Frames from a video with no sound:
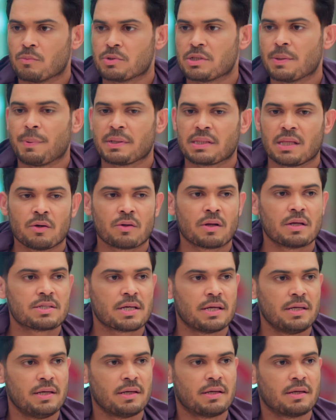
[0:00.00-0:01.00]
मुझे पता होना
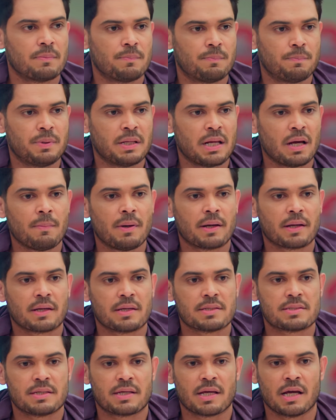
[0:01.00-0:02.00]
चाहिए कि बिना मांगे
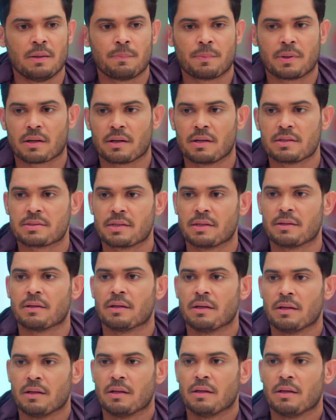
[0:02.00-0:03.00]
किसी की हेल्प करने से
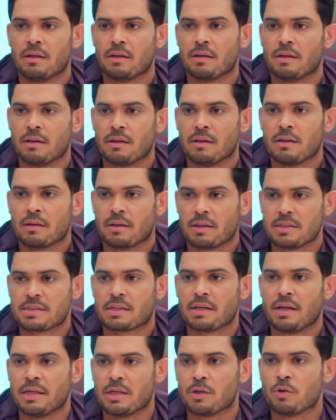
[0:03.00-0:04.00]

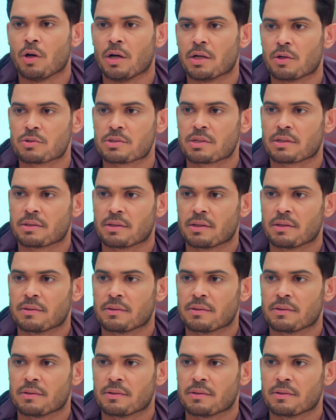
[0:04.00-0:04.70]
किसी का ईगो हर्ट हो सकता